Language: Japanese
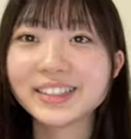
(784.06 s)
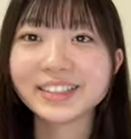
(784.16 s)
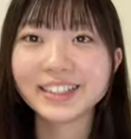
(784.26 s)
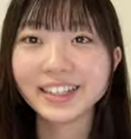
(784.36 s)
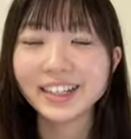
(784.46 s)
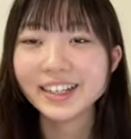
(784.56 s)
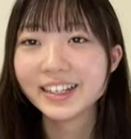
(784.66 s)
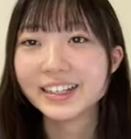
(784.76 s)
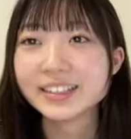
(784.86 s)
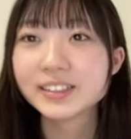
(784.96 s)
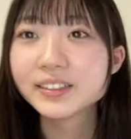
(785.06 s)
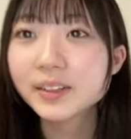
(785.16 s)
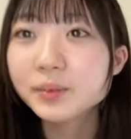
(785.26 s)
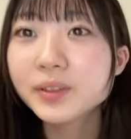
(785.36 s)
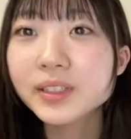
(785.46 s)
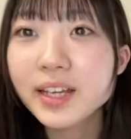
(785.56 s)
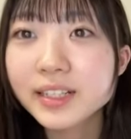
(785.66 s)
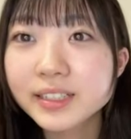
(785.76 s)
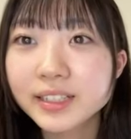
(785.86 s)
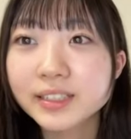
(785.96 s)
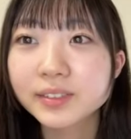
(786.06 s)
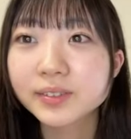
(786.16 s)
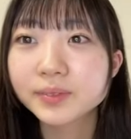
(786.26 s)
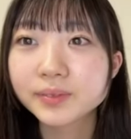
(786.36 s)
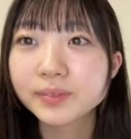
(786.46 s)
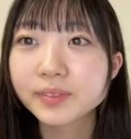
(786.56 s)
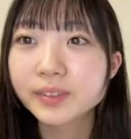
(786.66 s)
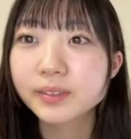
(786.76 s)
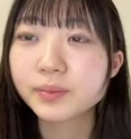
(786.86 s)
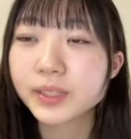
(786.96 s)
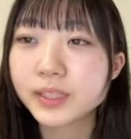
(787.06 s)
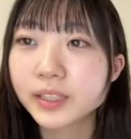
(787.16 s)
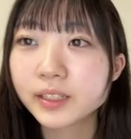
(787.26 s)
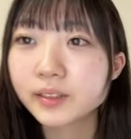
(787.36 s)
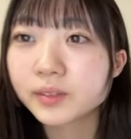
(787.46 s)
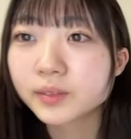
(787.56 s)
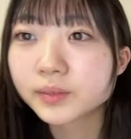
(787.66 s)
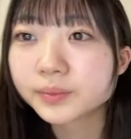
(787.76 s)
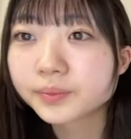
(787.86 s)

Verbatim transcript: いそれは問題児ですよめっちゃ寝ると